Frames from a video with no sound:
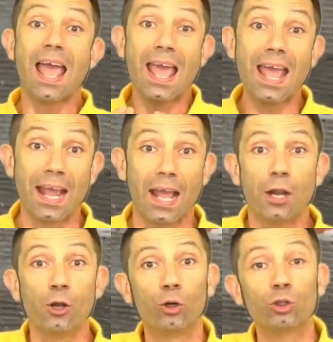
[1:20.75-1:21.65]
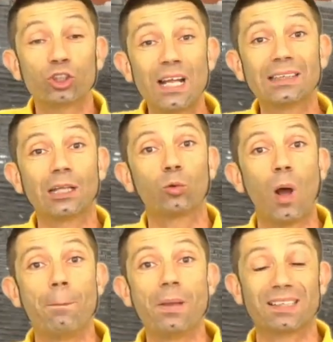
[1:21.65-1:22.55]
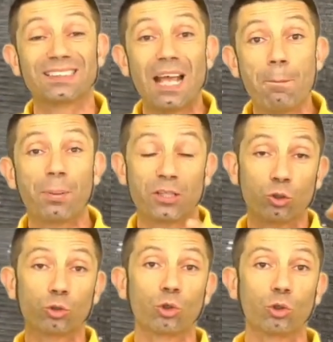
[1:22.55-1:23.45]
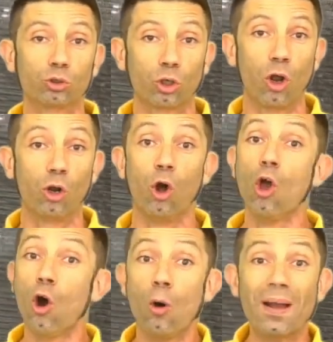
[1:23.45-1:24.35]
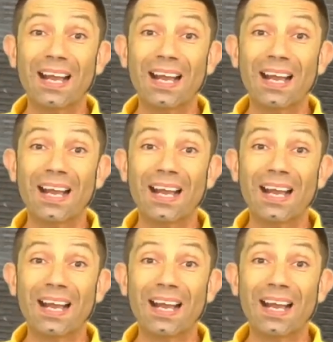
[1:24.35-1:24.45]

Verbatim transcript: e nonostante tu abbia sempre sotto controllo o